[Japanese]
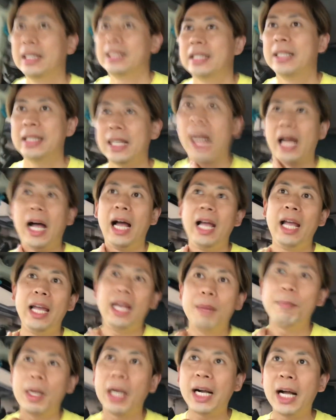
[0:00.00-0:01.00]
さあ、
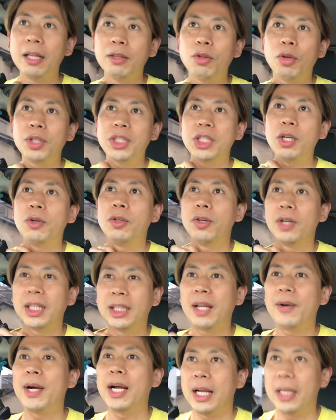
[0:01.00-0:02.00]
えー、まあ、関東地方の
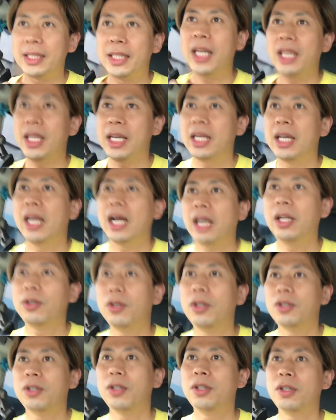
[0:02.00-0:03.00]
方はぜひあ
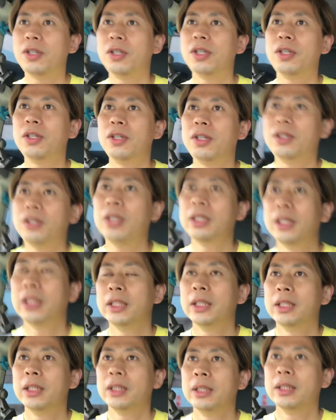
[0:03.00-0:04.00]

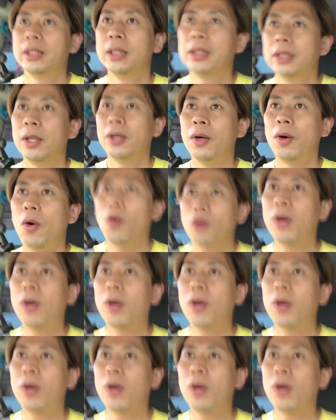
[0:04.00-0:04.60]
のー、